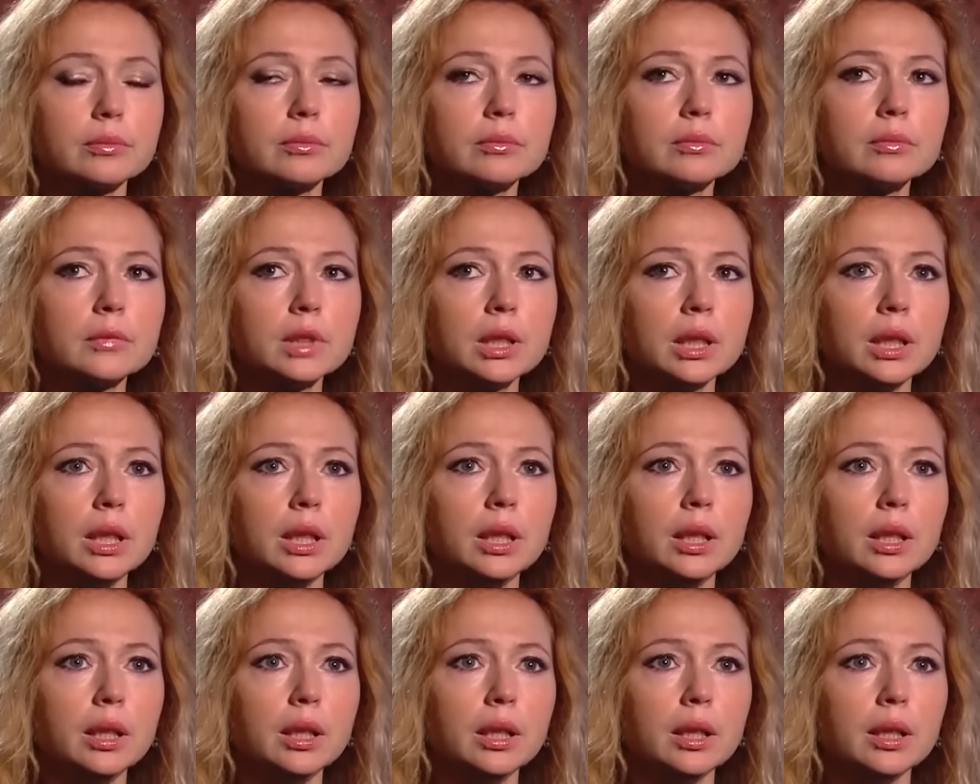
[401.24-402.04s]
Не
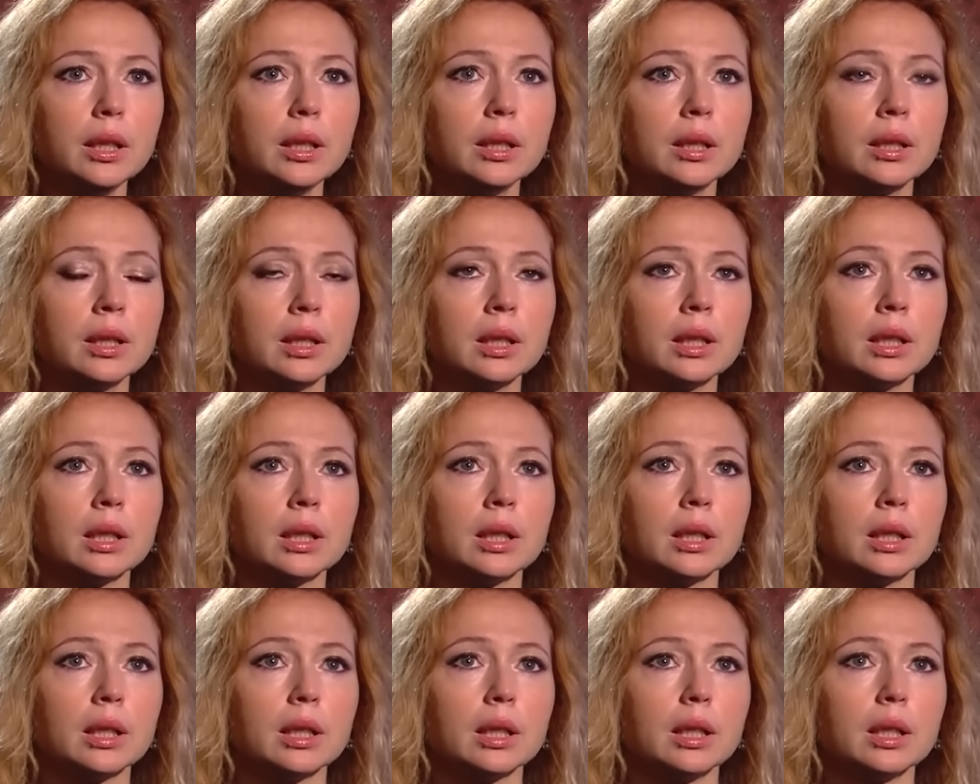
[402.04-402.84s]
обязательно быть
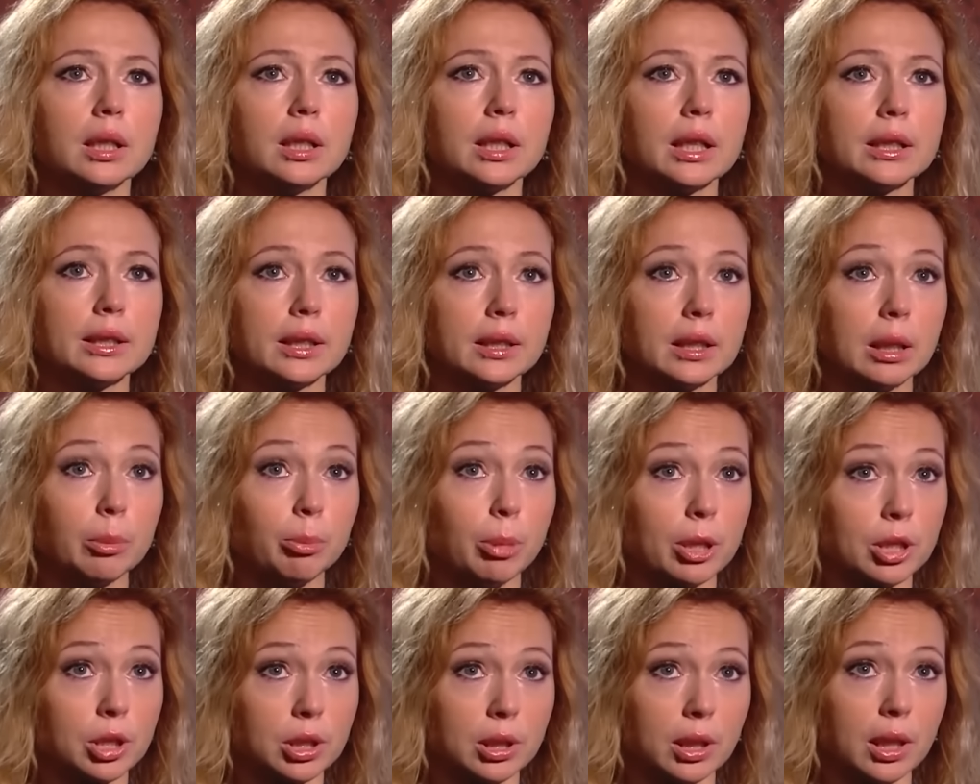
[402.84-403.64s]
богатым, но
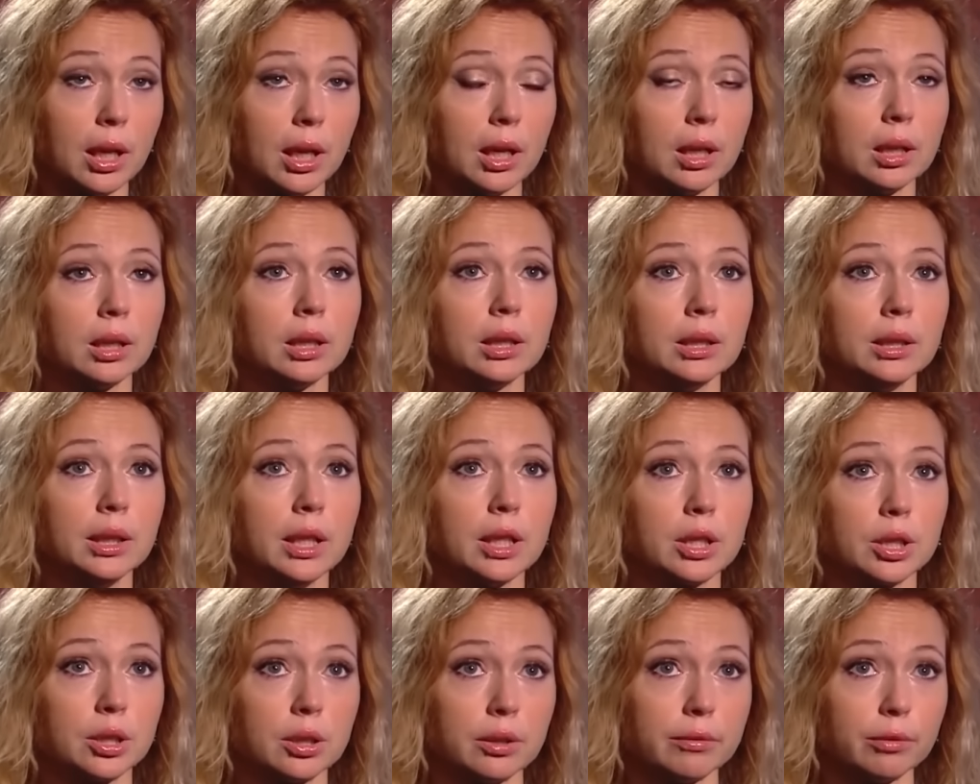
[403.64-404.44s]
важно быть щедрым.
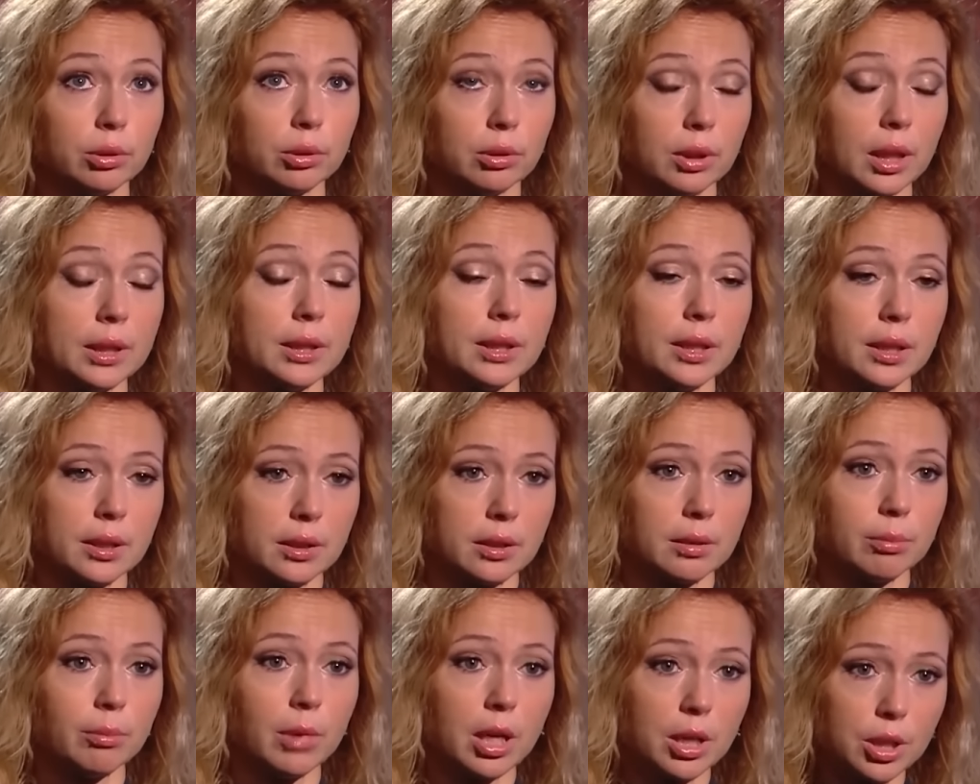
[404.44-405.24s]
И вот
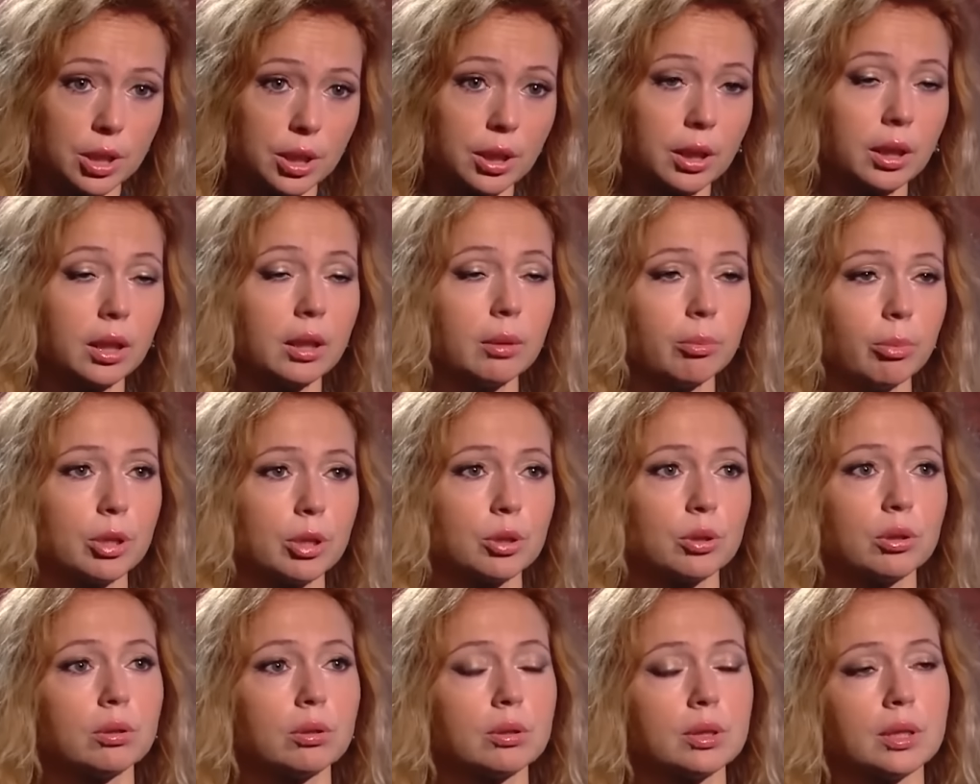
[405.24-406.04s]
сейчас рядом со
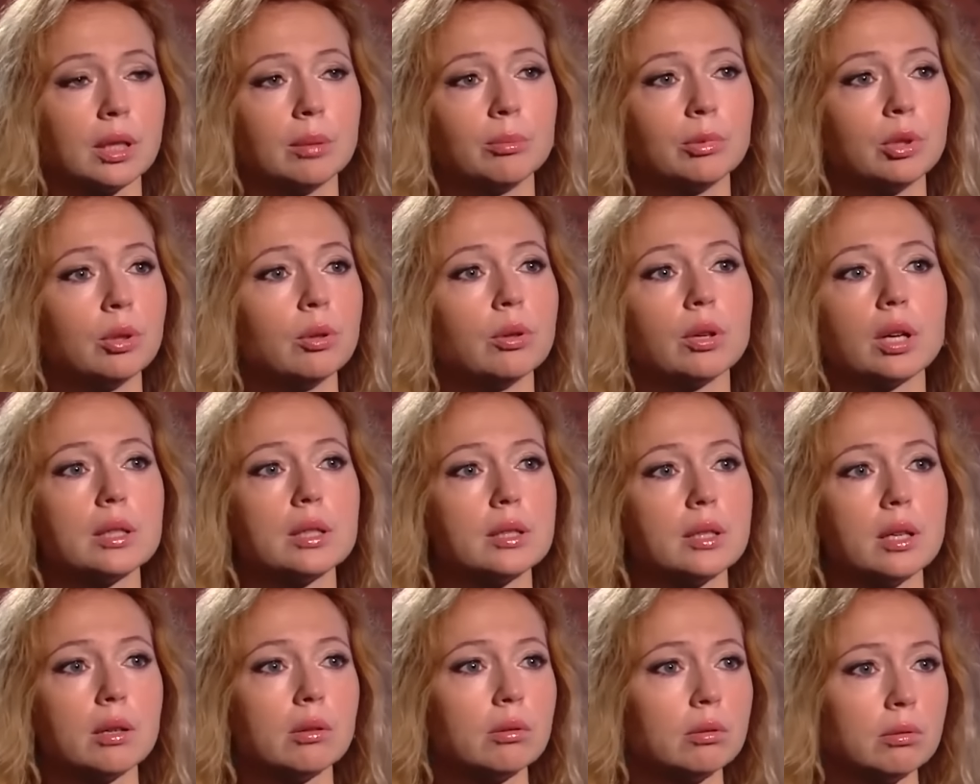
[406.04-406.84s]
мной щедрый
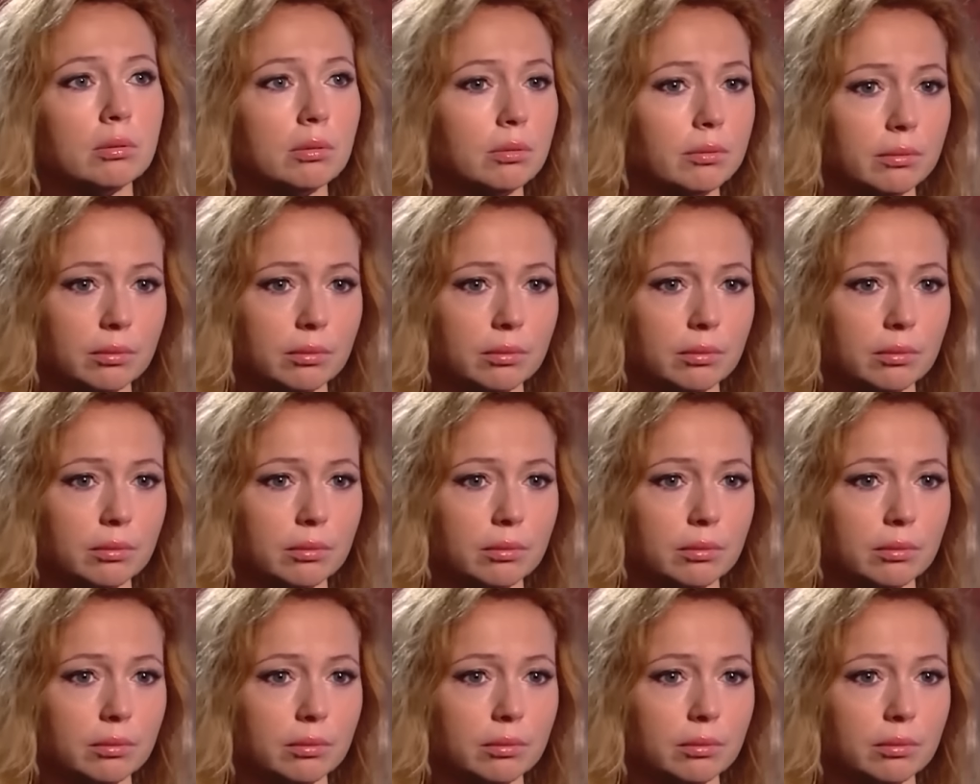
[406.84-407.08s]
мужчина.